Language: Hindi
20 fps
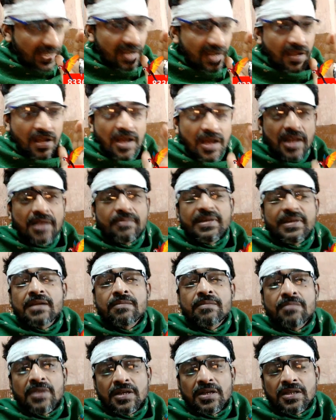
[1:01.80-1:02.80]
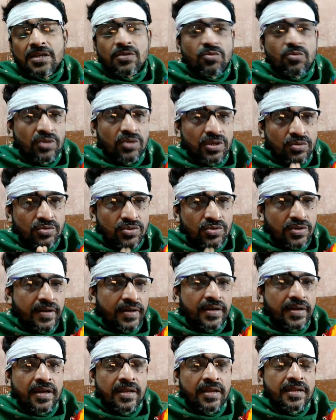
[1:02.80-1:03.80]
काल में एक मादर को यूज़
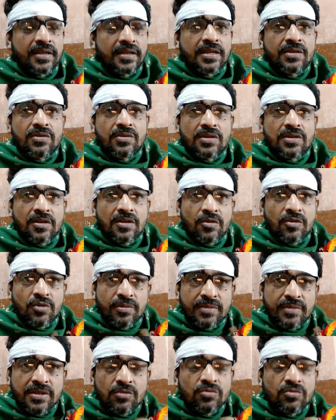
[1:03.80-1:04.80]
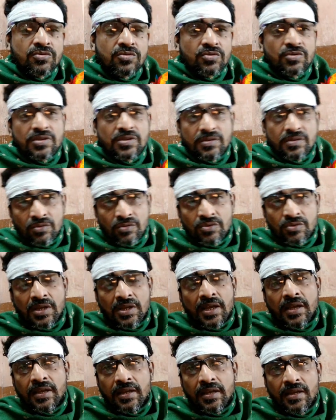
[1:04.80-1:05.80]
करना है क्योंकि कोई भी कुछ होता
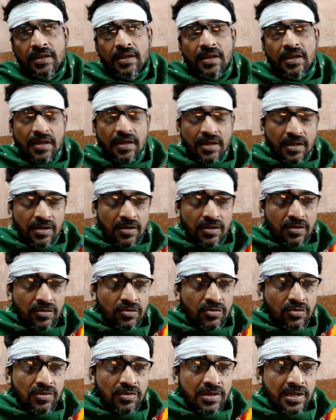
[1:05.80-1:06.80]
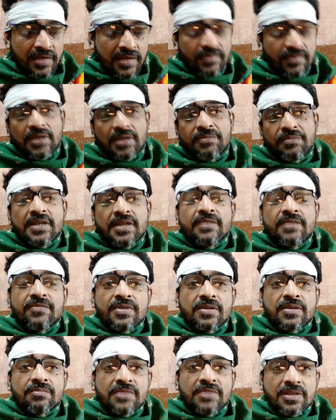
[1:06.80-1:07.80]
है तो लीवर में
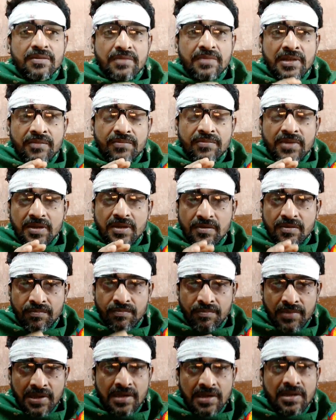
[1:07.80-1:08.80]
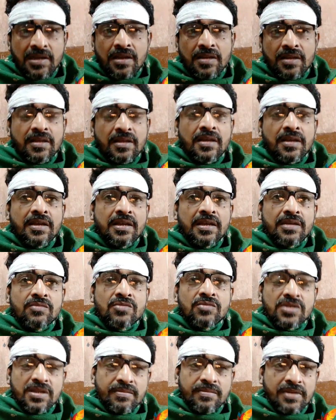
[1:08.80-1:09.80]
इन्फेक्ट मतलब इफेक्ट पहले आता है
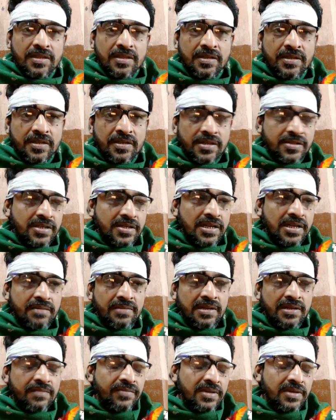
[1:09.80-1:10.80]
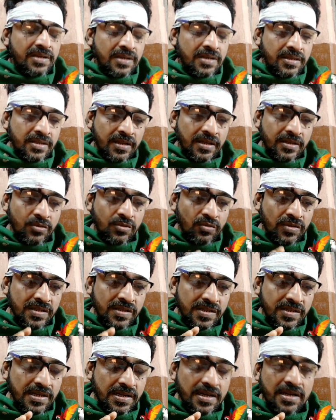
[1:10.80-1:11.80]
उसके बाद इंटेस्टाइन में इफेक्ट आता है तो
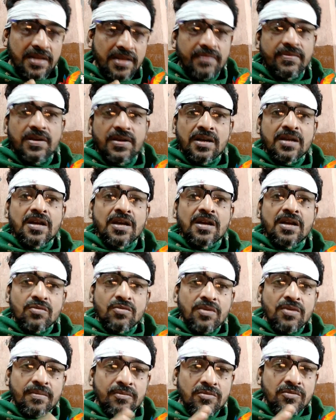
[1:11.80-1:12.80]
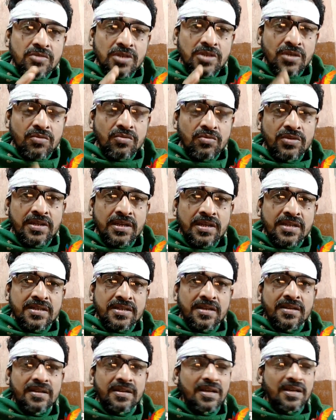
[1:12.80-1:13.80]
इसीलिए लीवर गार्ड को आपको ज़रूर देना
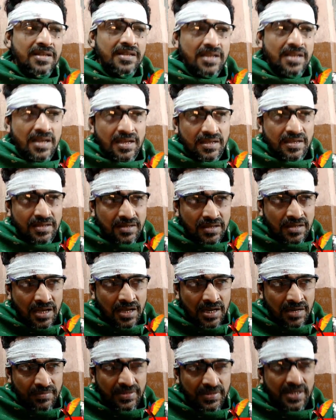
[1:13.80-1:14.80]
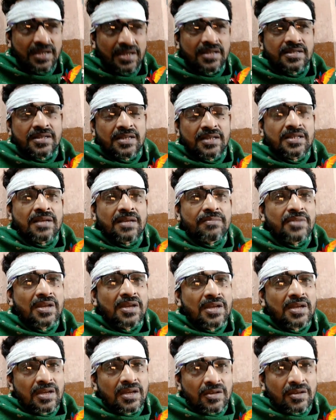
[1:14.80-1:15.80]
चाहेगा या कालमेक के साथ आप
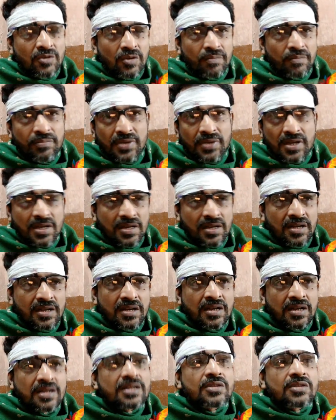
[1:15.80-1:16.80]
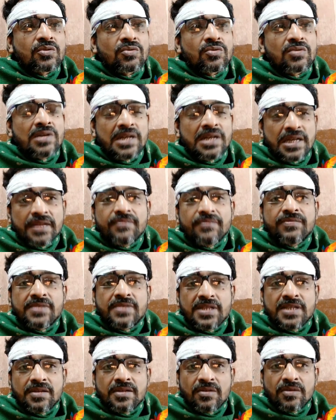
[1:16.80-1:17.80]
कंपेयर अगर करें तो
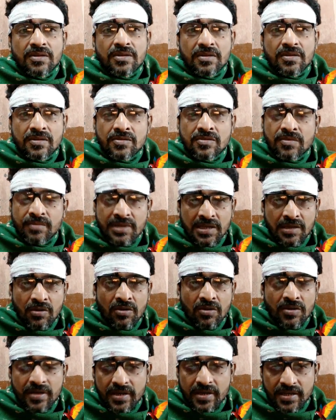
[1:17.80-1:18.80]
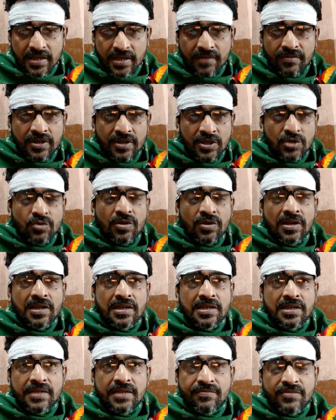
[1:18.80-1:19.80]
लिप्टी जो मैंने ऑलरेडी एक वीडियो है
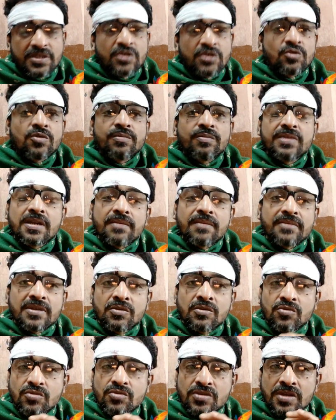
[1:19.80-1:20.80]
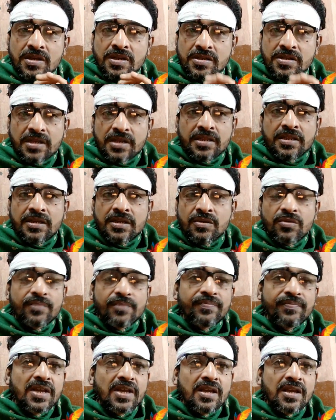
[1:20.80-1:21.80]
लिप्टी को भी आप यूज़ कर सकते हो
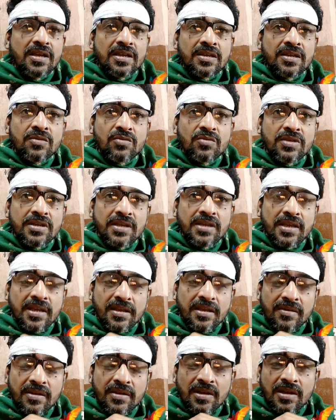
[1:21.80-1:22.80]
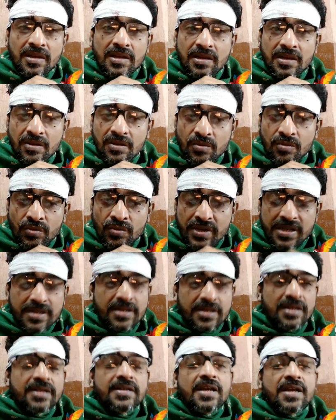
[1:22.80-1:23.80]
क्योंकि ये
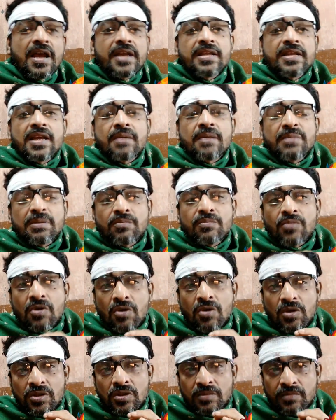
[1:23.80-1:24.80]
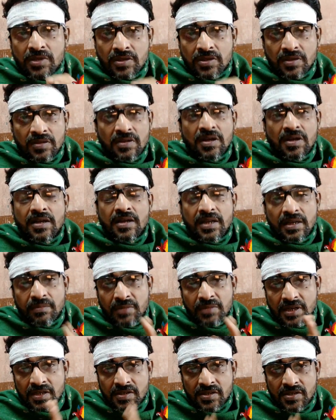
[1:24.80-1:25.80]
विंटर डायरिया में बहुत मददगार एक
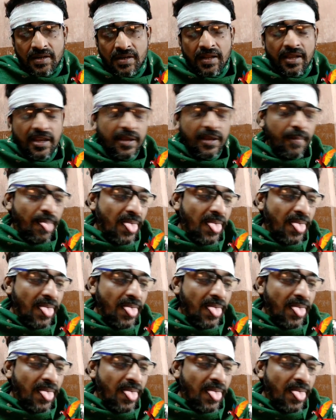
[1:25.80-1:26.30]
मेडिसिन है